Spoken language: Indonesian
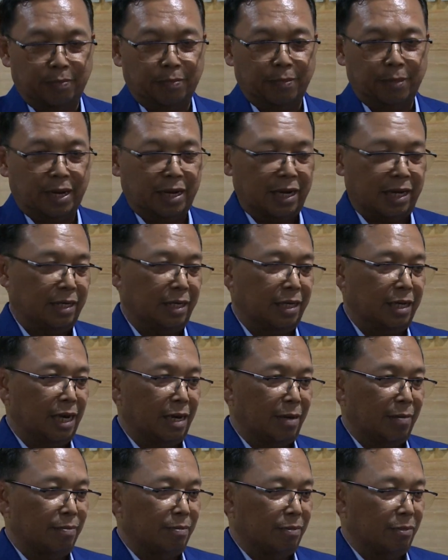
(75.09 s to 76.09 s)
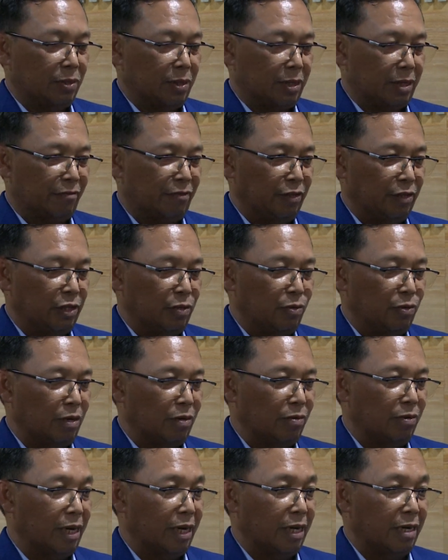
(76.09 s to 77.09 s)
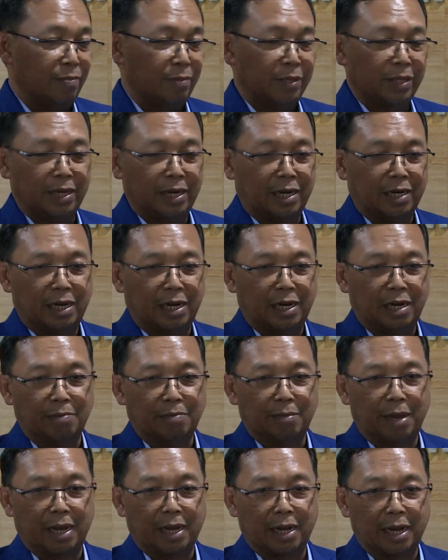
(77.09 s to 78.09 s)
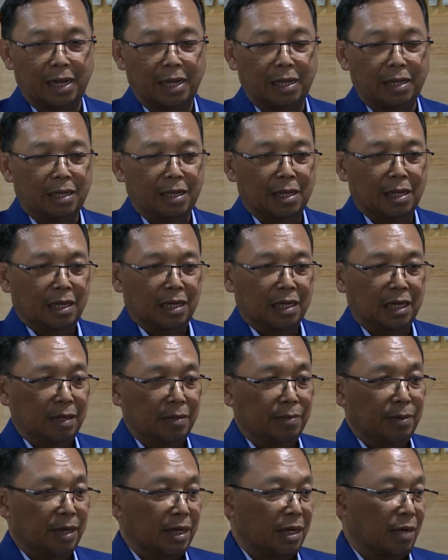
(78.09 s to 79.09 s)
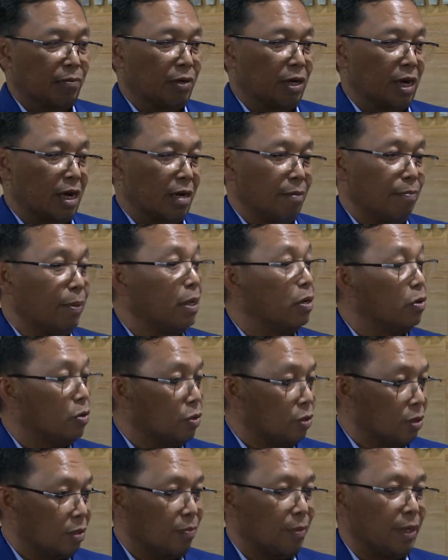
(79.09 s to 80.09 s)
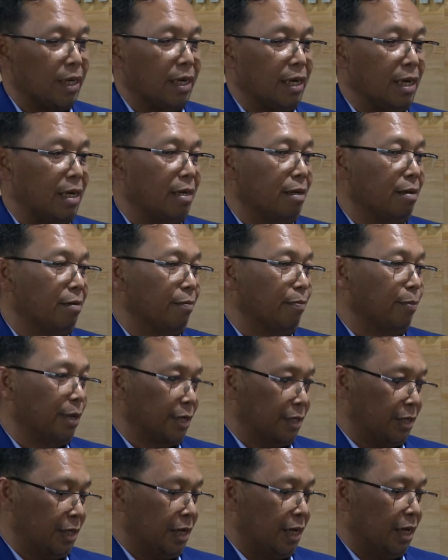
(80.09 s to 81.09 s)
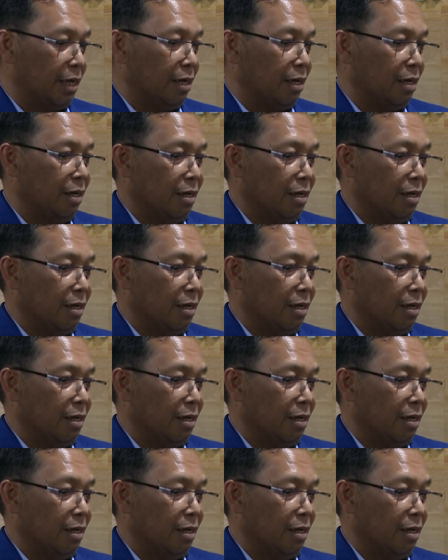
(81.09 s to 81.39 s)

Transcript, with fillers: Bahkan di dalam revisi undang-undang kementerian dan lembaga diberi kewenangan penuh kepada presiden.